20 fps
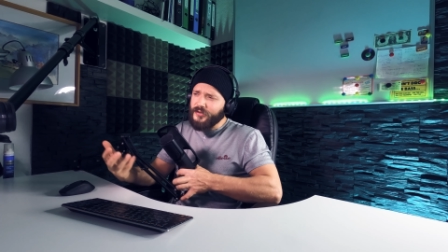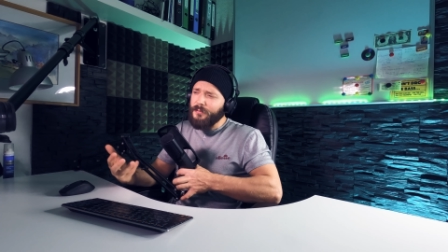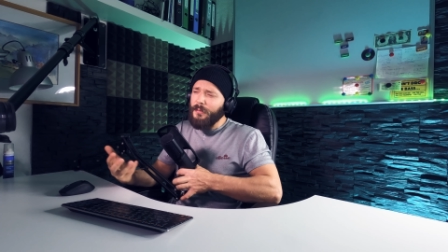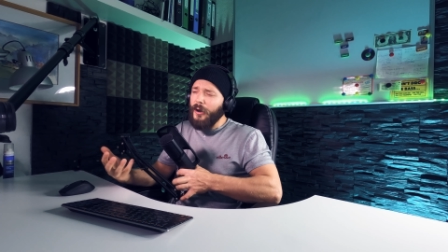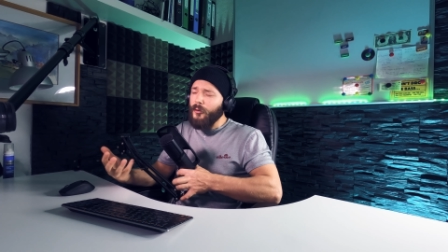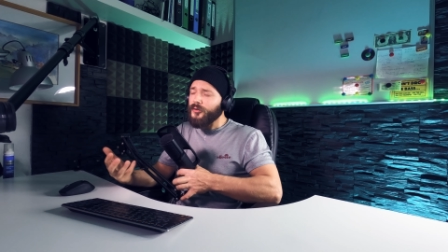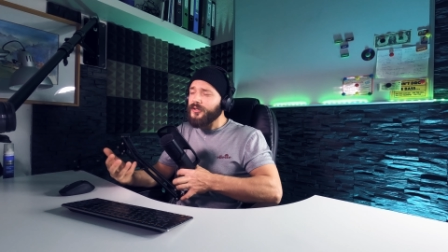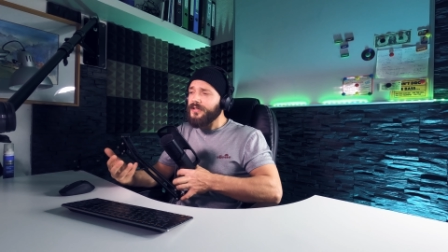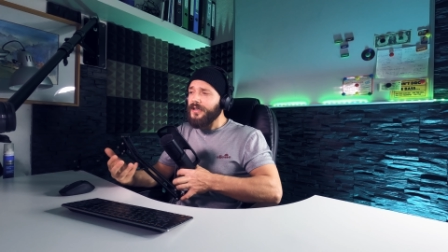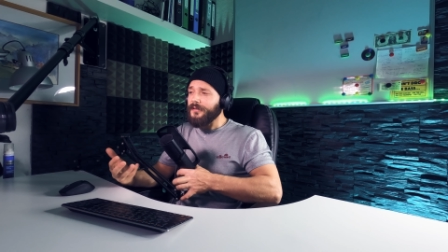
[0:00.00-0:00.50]
dem
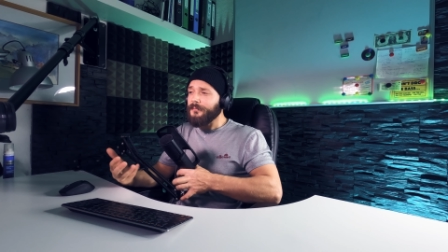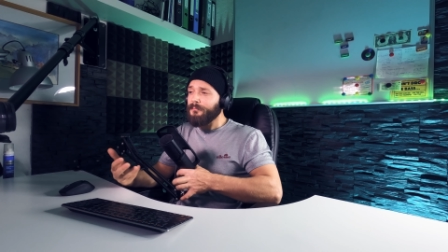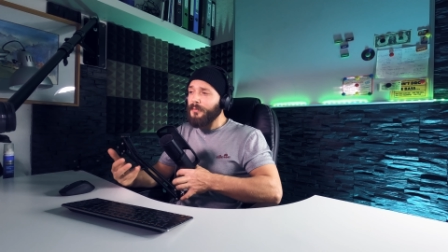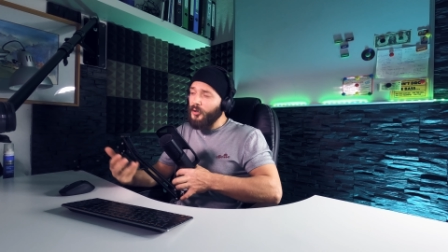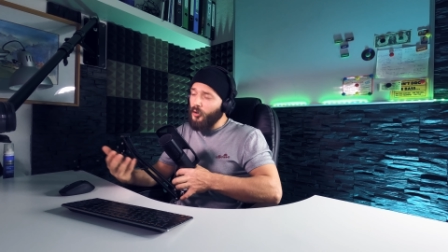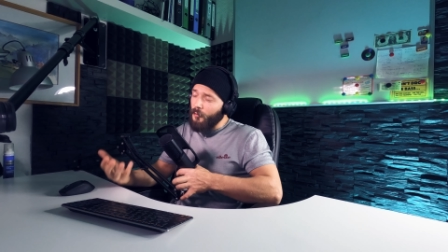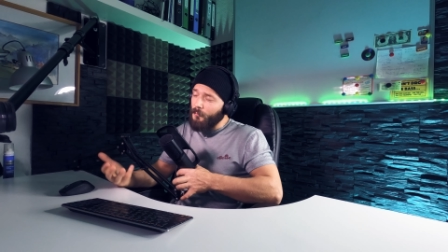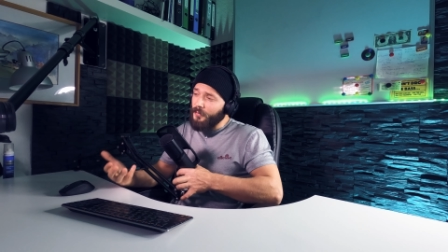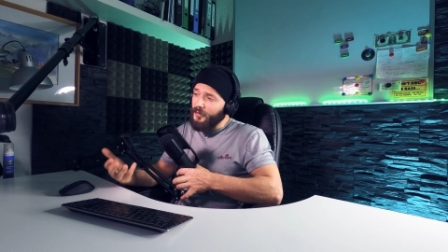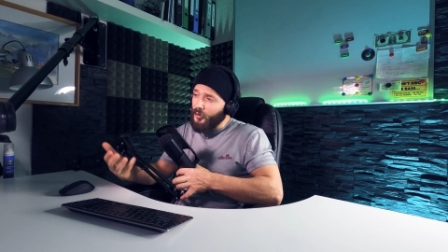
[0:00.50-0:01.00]
Ausland
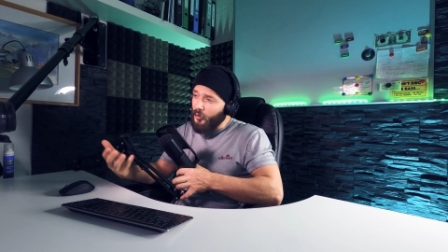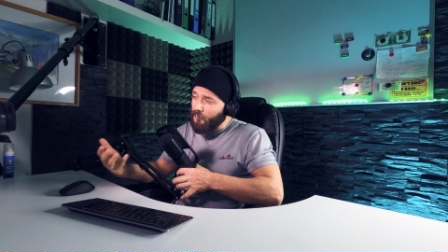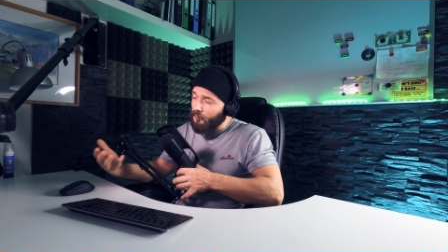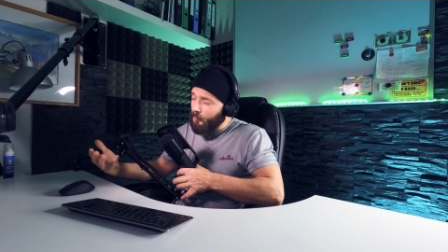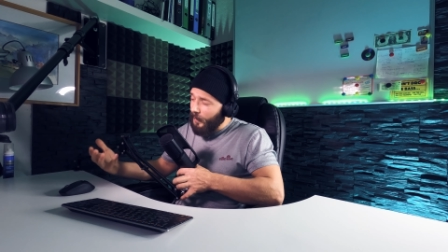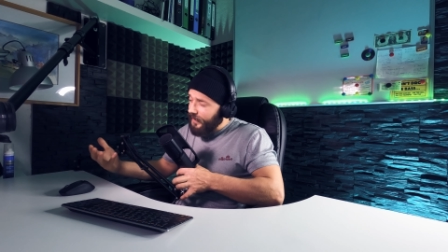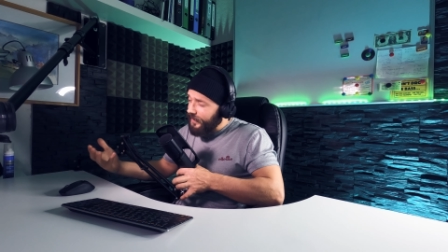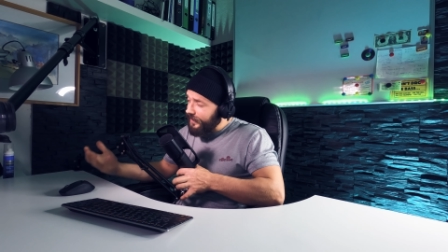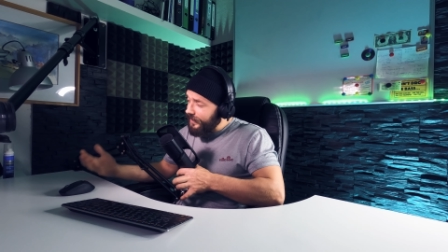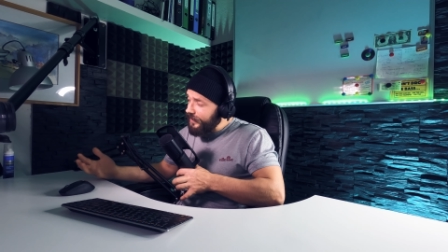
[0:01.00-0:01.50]
bekommt man oft
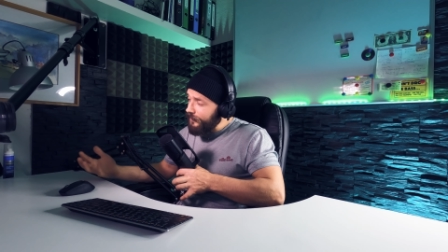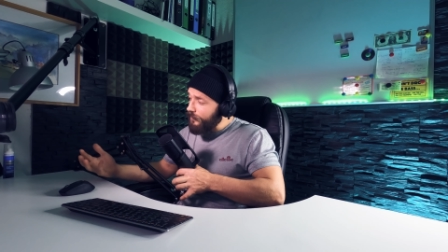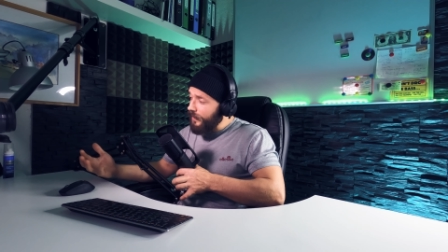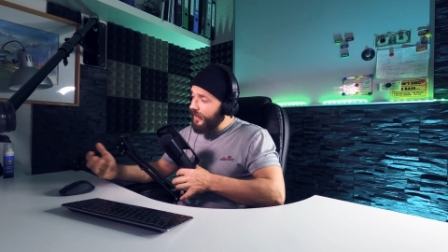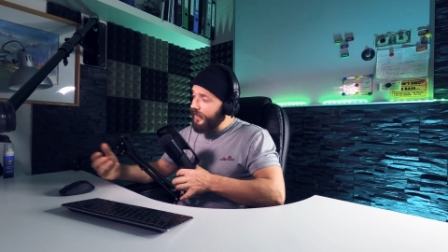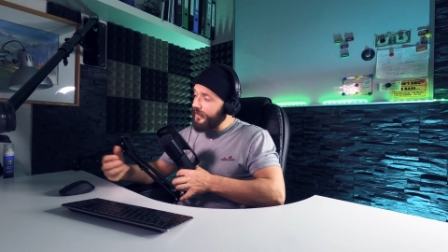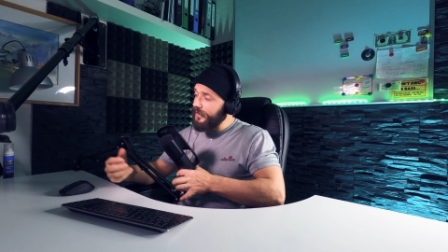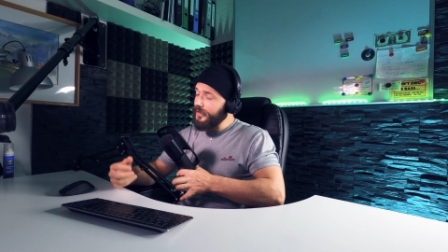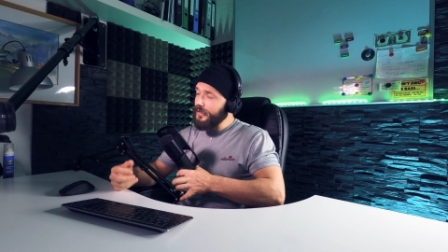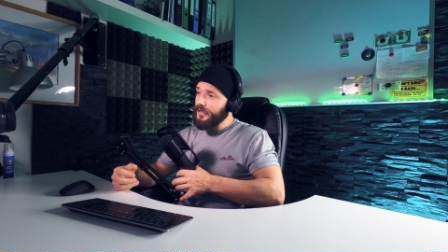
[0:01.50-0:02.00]
bei
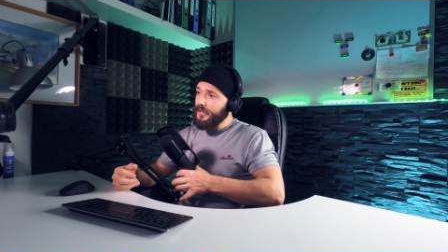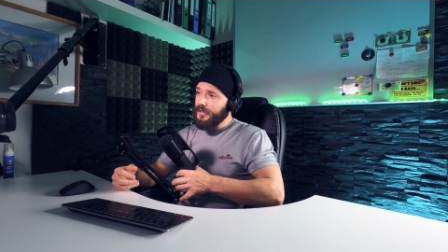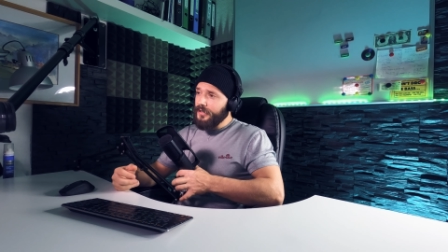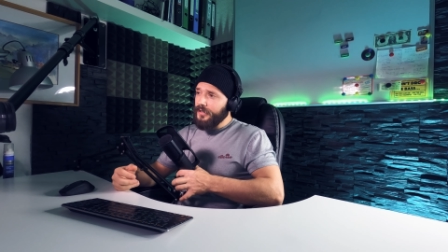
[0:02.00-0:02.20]
eBay,